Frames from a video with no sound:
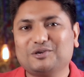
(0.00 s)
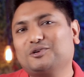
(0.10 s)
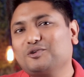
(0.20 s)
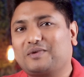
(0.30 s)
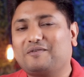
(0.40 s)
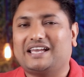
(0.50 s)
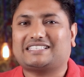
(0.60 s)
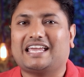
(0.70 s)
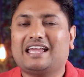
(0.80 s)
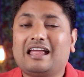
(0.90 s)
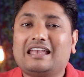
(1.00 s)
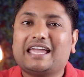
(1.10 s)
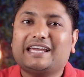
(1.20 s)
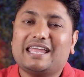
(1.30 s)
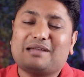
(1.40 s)
यूट्यूब की वजह से
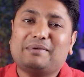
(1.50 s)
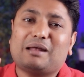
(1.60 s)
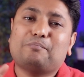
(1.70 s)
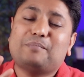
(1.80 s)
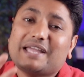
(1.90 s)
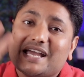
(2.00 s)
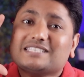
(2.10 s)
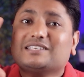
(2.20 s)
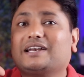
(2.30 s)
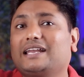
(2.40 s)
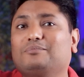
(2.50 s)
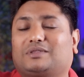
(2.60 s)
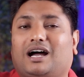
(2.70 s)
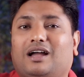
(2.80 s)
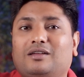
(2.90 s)
लेकिन एक मेरा बिगेस्ट ड्रीम
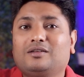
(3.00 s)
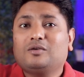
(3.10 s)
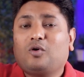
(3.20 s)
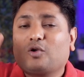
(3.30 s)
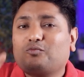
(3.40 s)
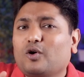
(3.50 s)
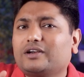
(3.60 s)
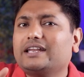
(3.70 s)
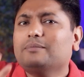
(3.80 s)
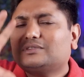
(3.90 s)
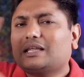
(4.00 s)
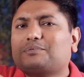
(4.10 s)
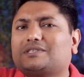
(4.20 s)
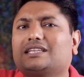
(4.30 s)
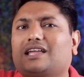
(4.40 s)
था और वो ड्रीम
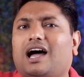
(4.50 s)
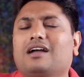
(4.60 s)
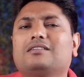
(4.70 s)
तब से था